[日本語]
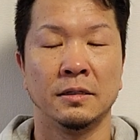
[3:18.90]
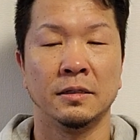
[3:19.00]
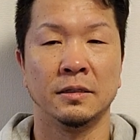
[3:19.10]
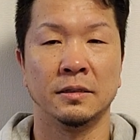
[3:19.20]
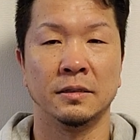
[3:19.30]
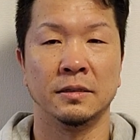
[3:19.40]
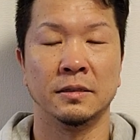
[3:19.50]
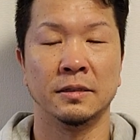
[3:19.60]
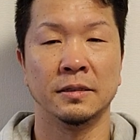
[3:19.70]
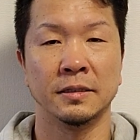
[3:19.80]
う
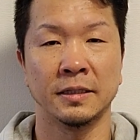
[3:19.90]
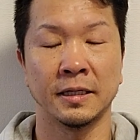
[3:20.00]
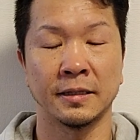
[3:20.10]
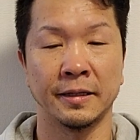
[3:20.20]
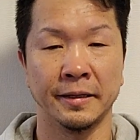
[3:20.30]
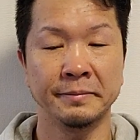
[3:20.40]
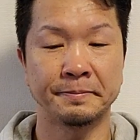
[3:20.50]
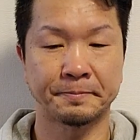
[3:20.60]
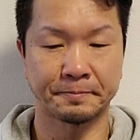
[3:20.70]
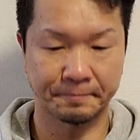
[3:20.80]
ん、やって、
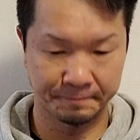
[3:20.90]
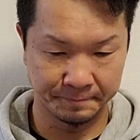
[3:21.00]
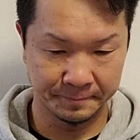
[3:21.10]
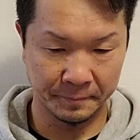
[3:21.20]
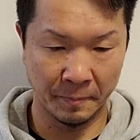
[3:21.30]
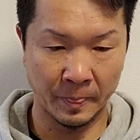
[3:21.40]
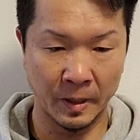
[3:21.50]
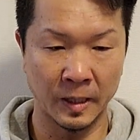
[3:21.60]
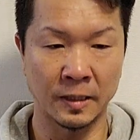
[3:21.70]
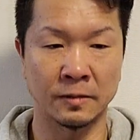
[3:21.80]
うん、
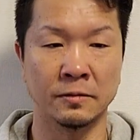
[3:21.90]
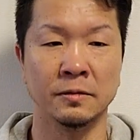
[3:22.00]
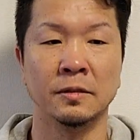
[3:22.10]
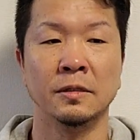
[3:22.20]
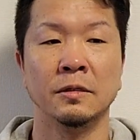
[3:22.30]
早く